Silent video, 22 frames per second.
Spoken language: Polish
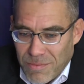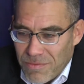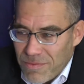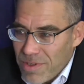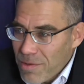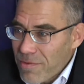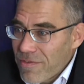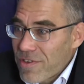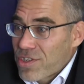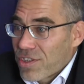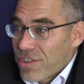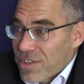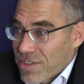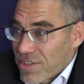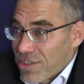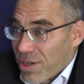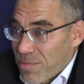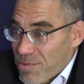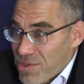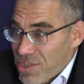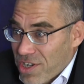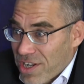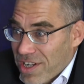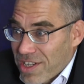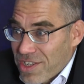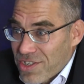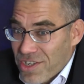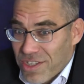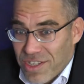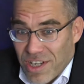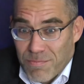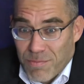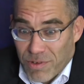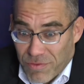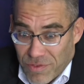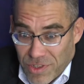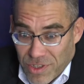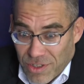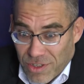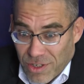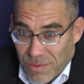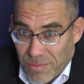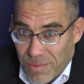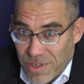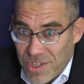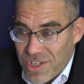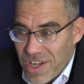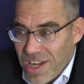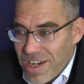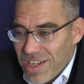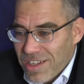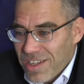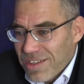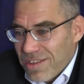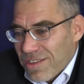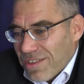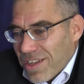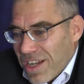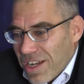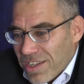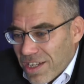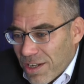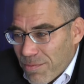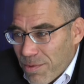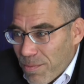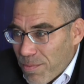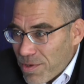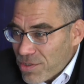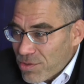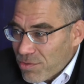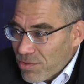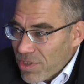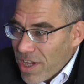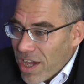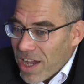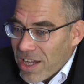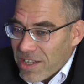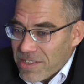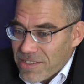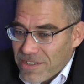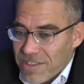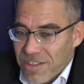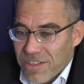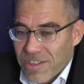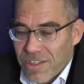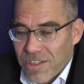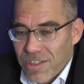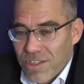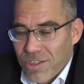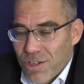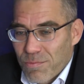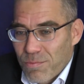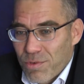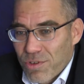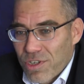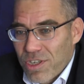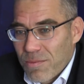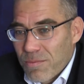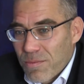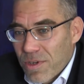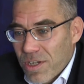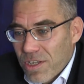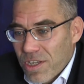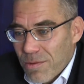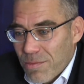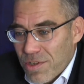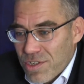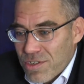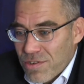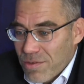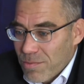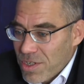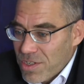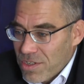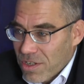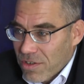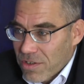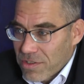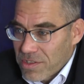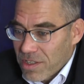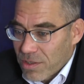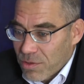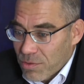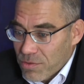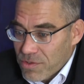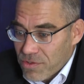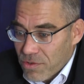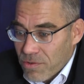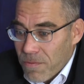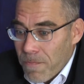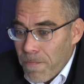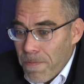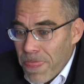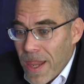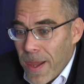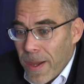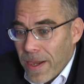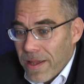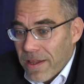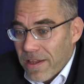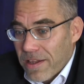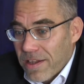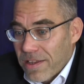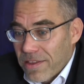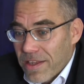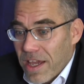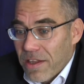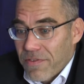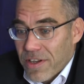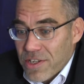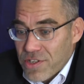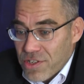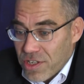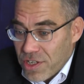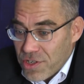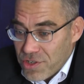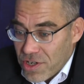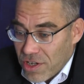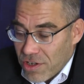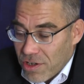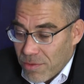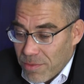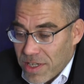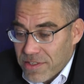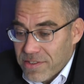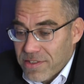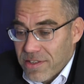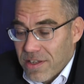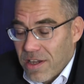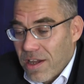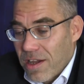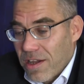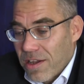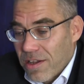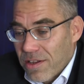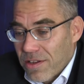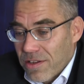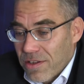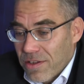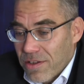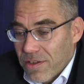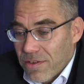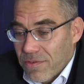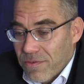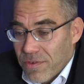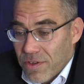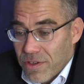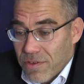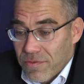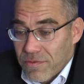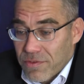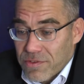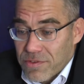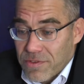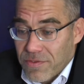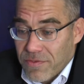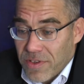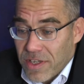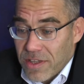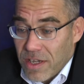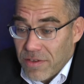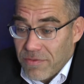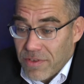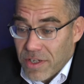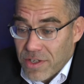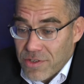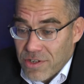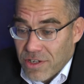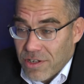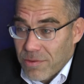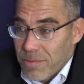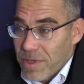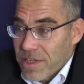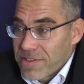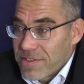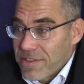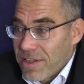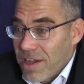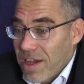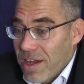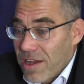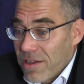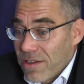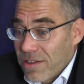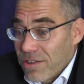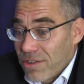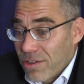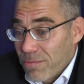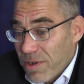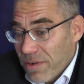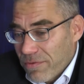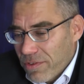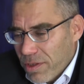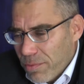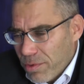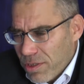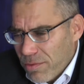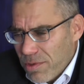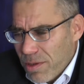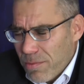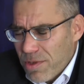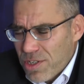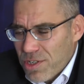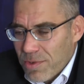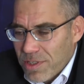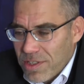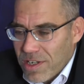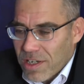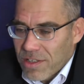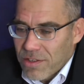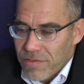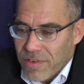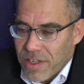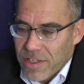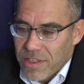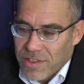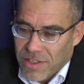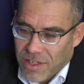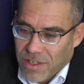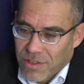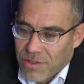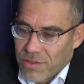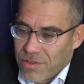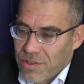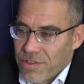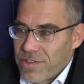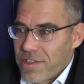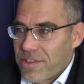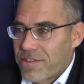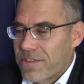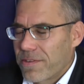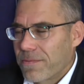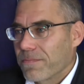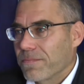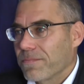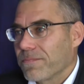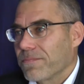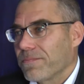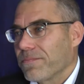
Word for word: nie mówię, że to jest dobrze i że tak powinno być, ale, no, ale tak po prostu jest. I dopóki my nie będziemy mieć tego statusu e, najważniejszego miasta e, w województwie, największego miasta, e, to prawdopodobnie będziemy traktowani tak jak dotychczas.